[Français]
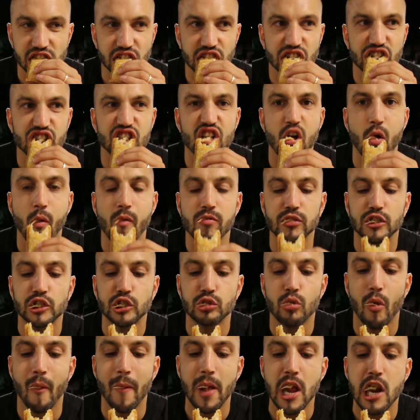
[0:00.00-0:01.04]
Je crois que ce que tu
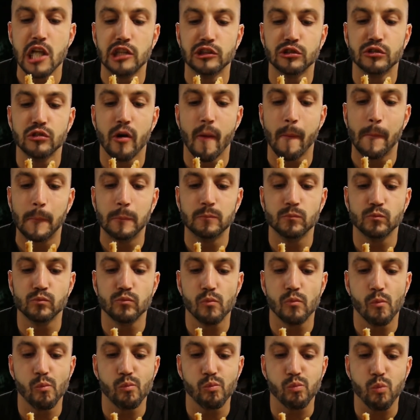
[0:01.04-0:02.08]
vois d'extérieur, c'est du
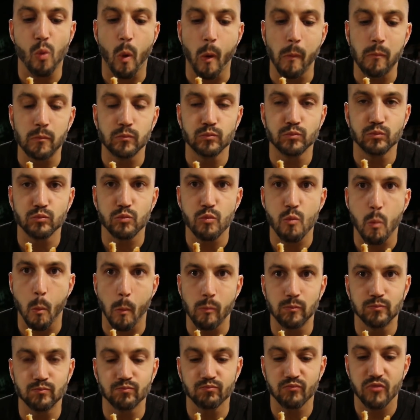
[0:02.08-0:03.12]
sucre autour, le
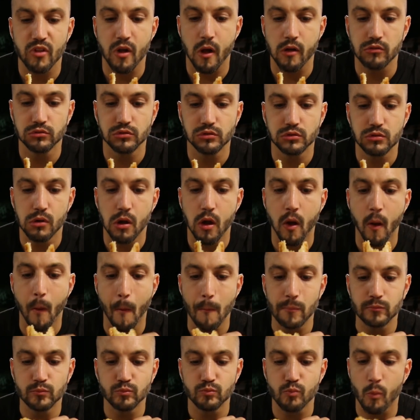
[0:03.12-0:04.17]
glaçage, là. Comme le glaçage, Je sais
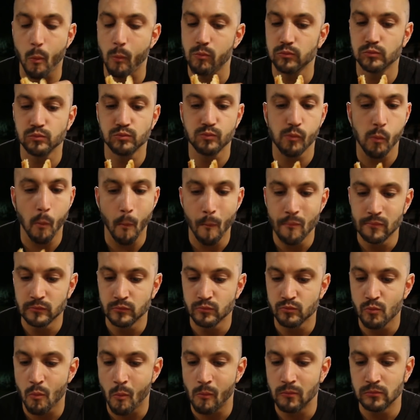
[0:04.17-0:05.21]
pas que ça croustille autant.
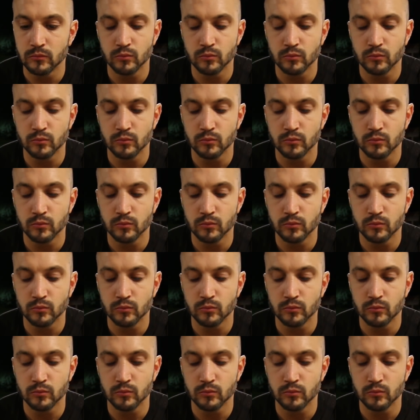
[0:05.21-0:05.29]
Mmh.